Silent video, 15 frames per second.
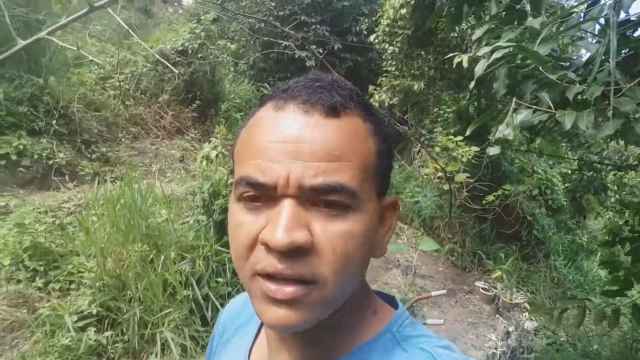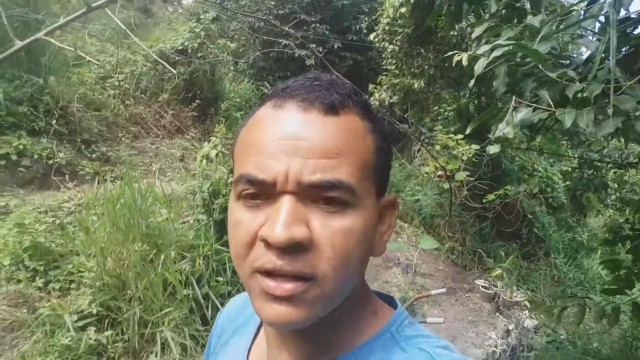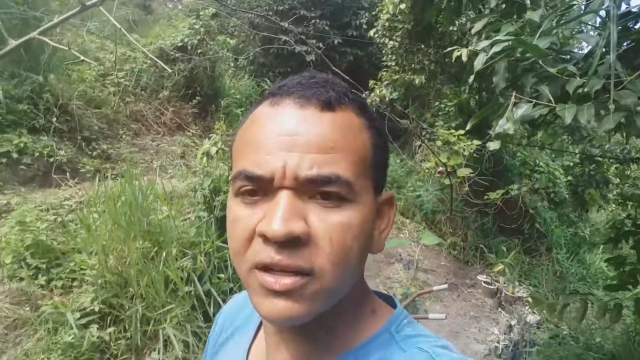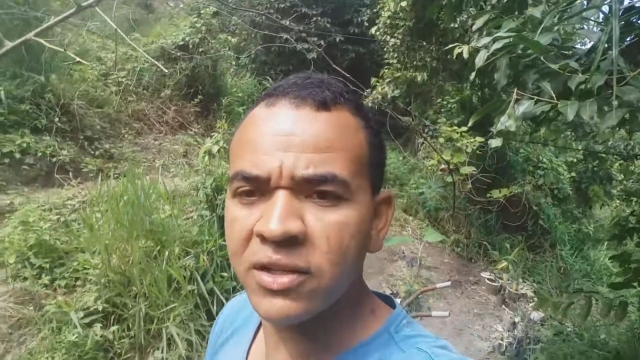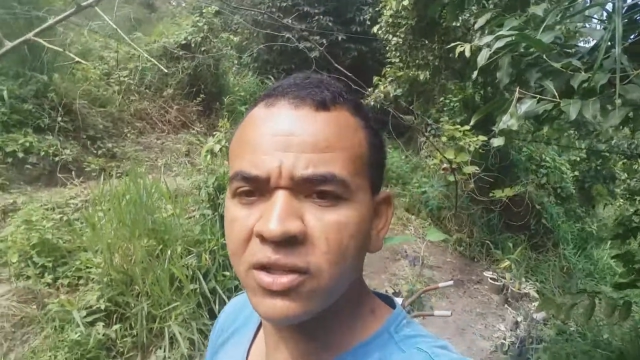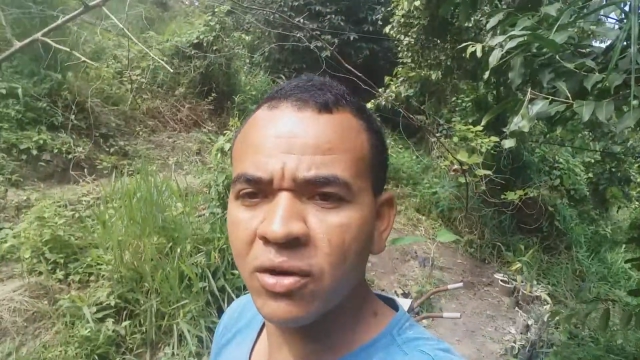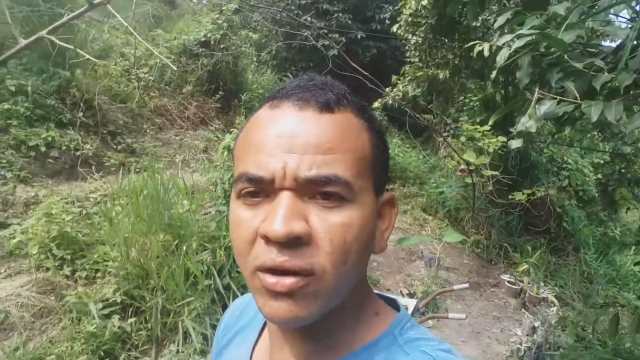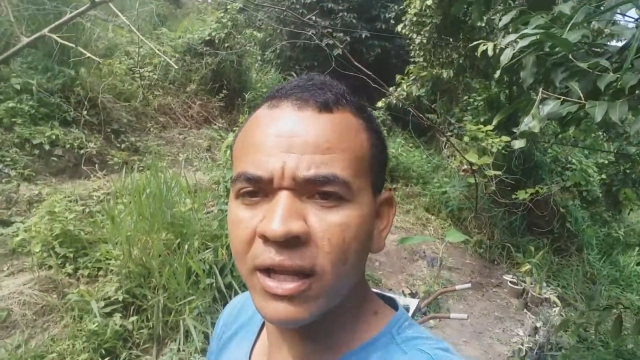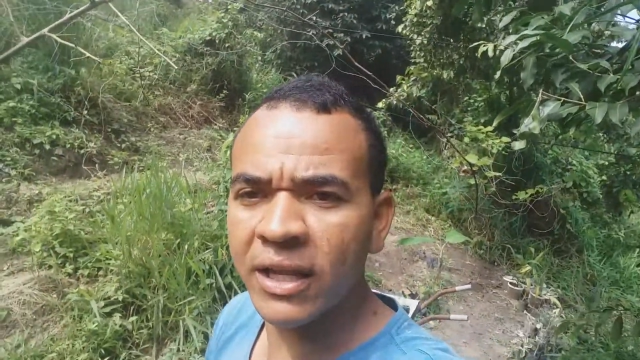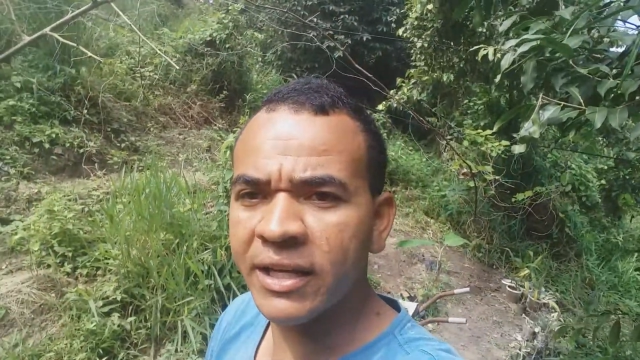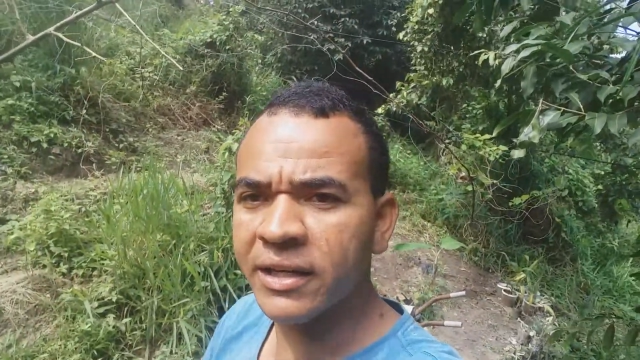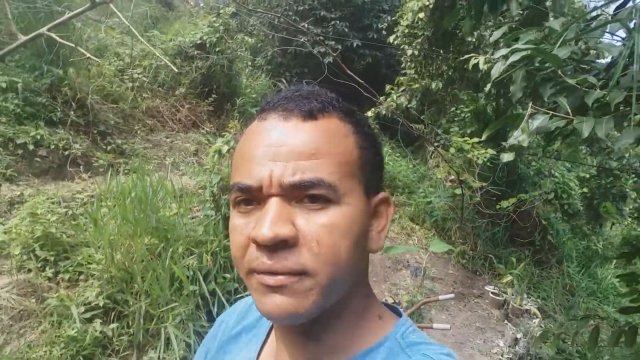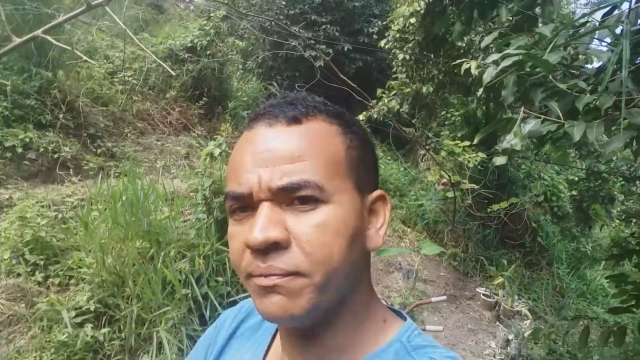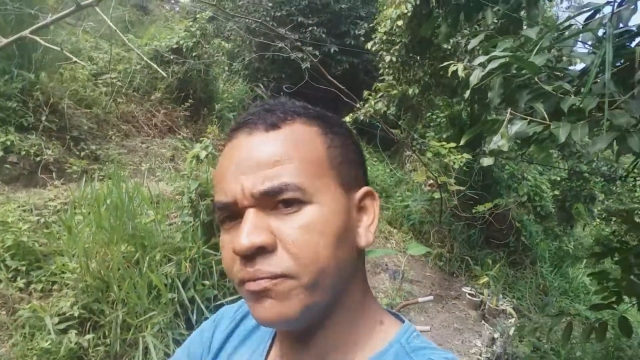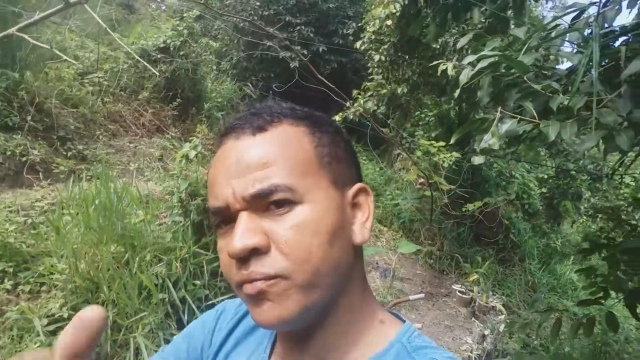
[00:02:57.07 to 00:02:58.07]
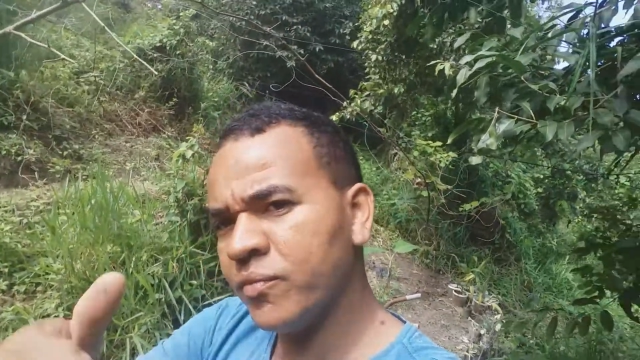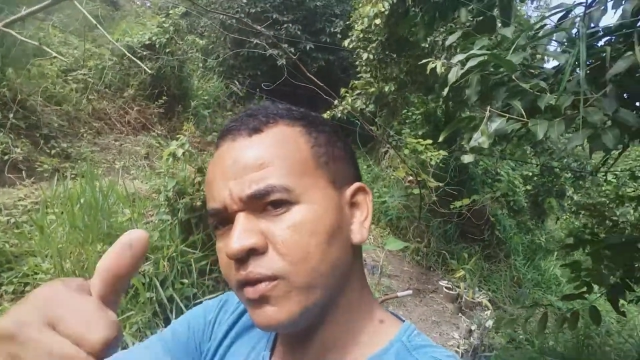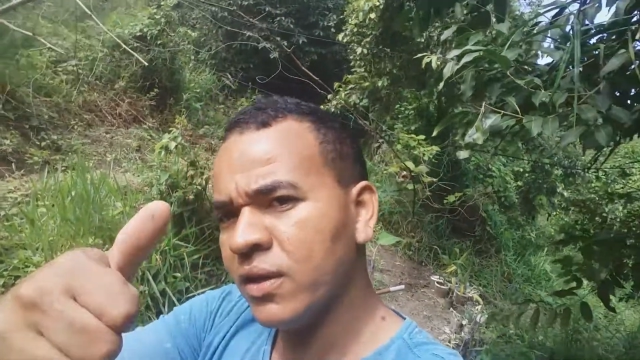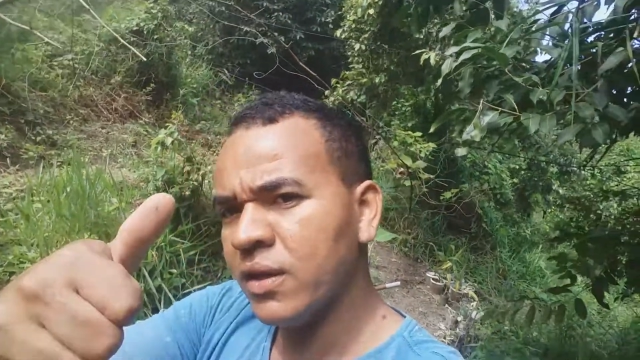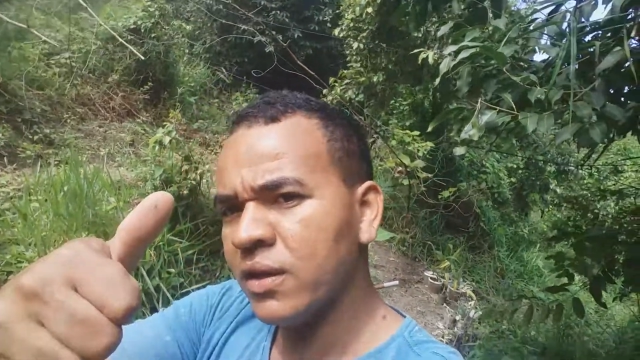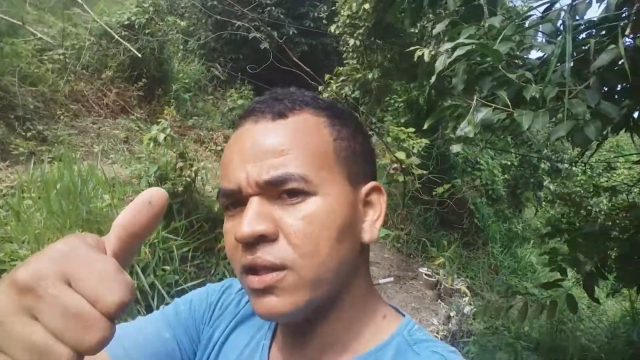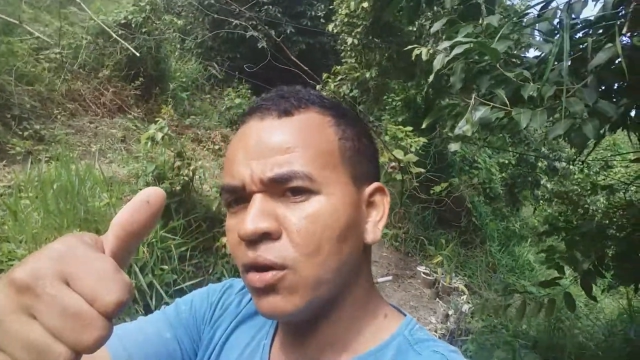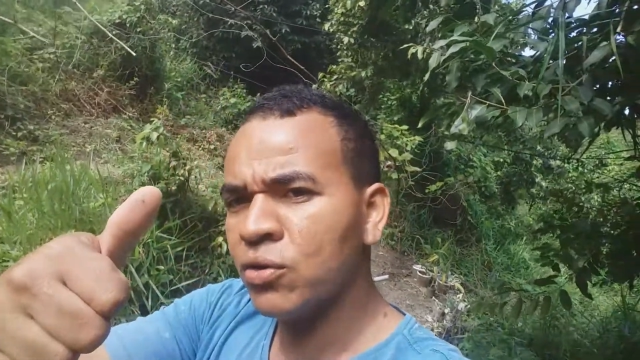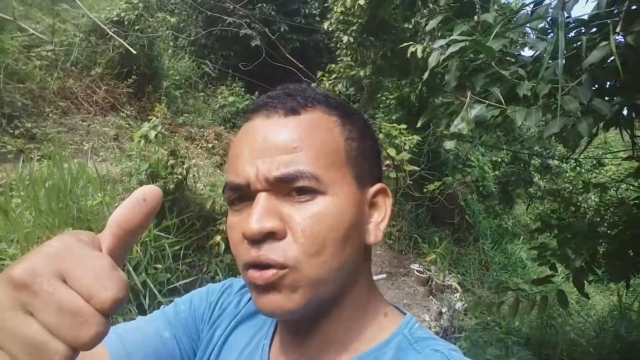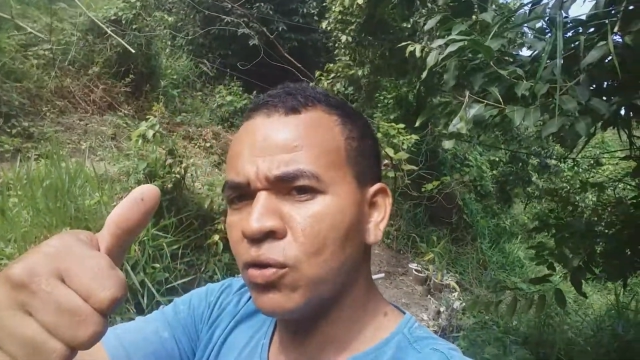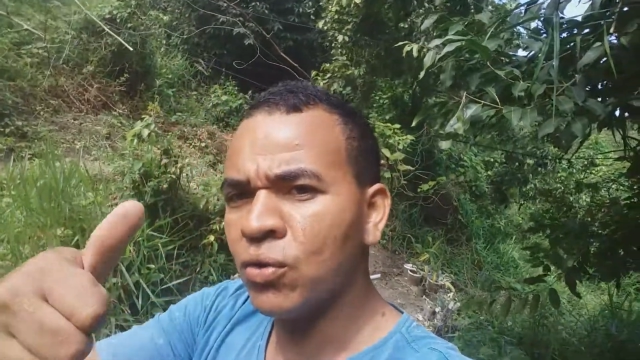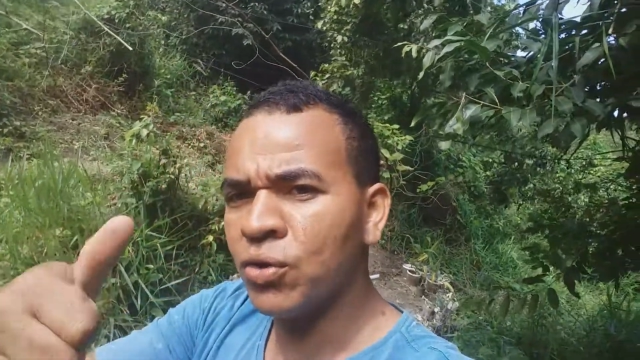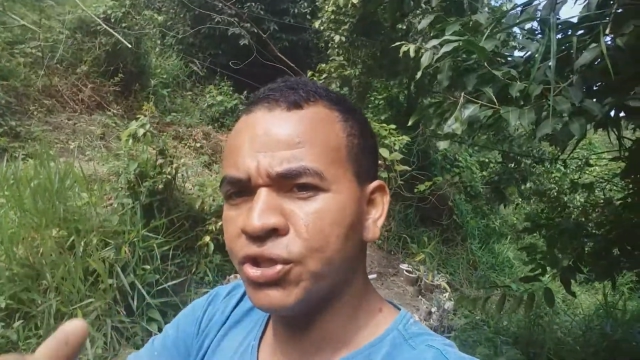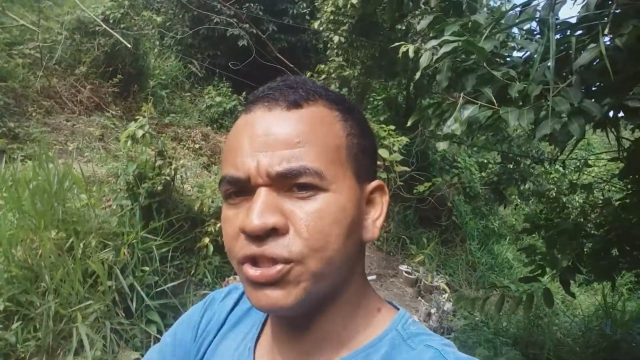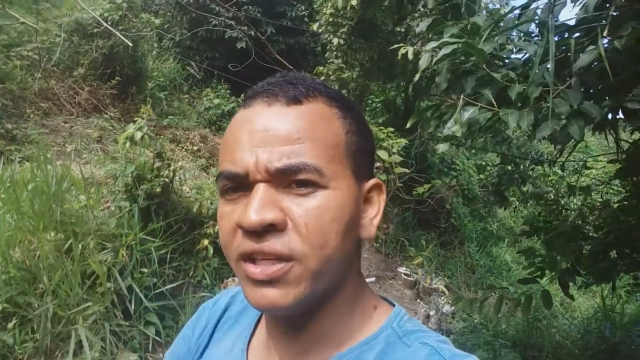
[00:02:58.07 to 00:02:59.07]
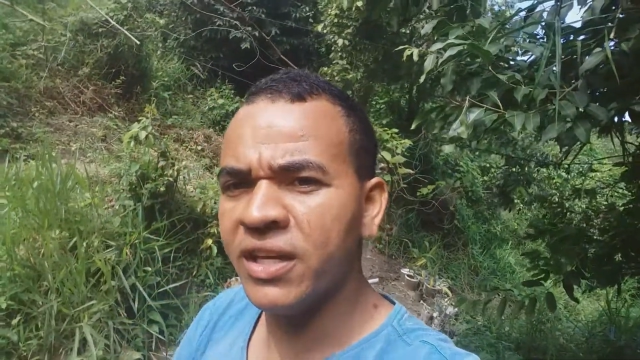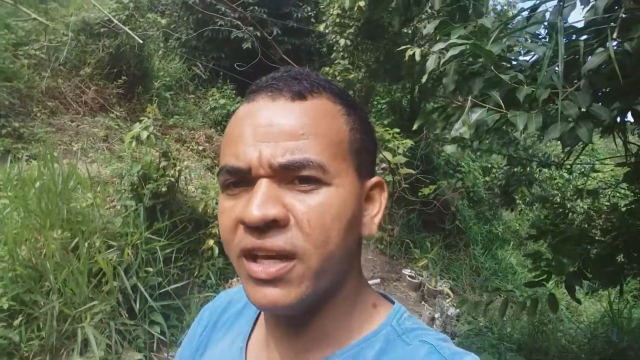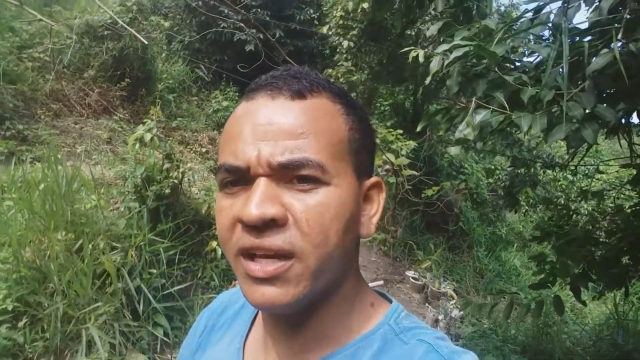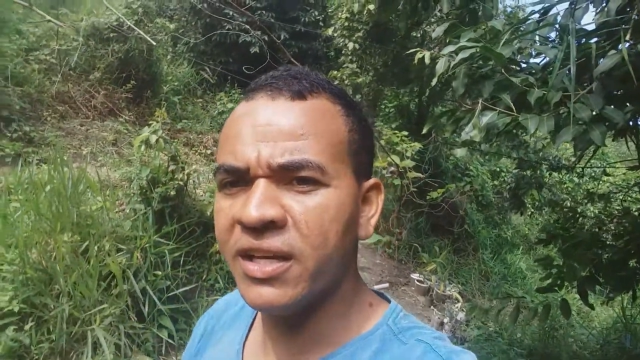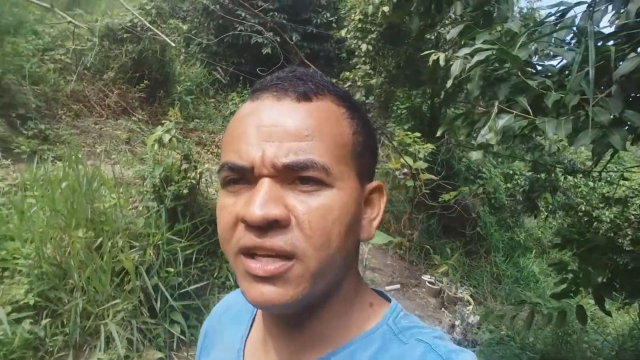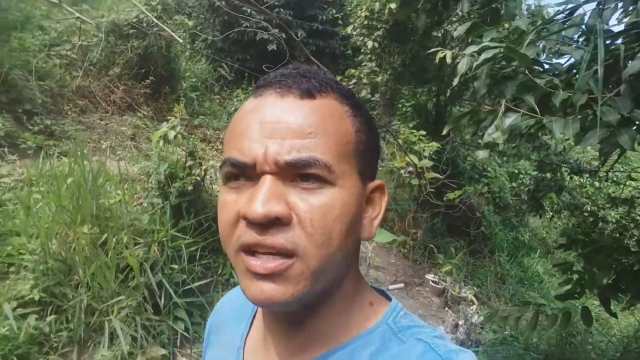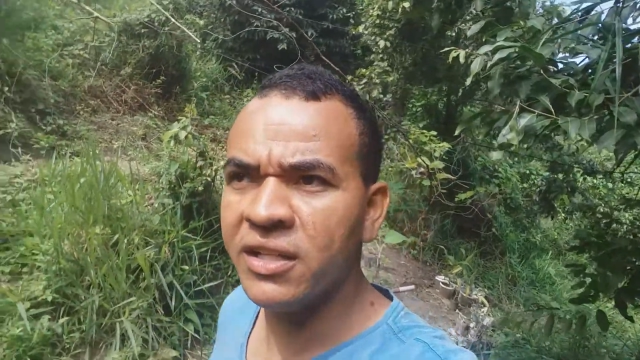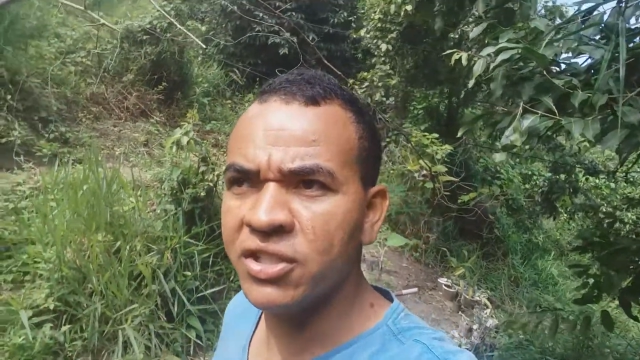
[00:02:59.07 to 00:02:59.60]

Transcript: Então, galera, Dá o teu gostei aí,